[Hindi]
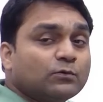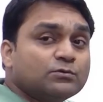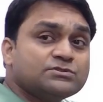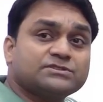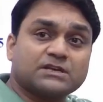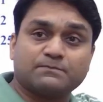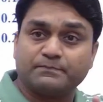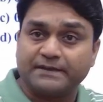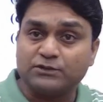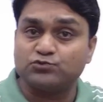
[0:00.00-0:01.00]
उन सब
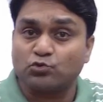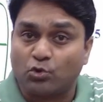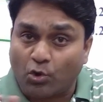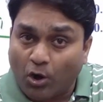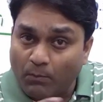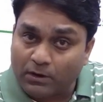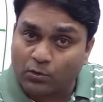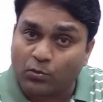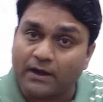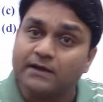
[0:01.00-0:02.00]
में जो कॉमन
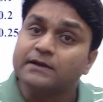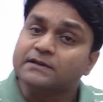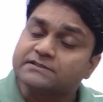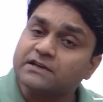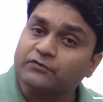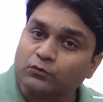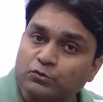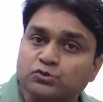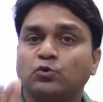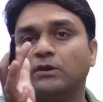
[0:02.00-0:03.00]
होगा सिर्फ
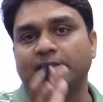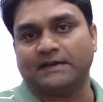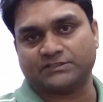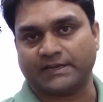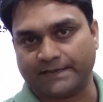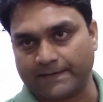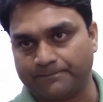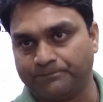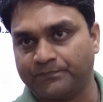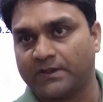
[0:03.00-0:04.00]
उसको लिया जाएगा
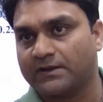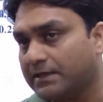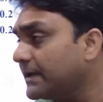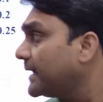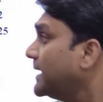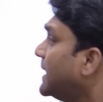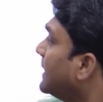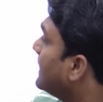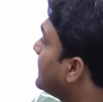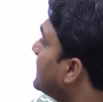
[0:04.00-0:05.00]
ठीक है लेकिन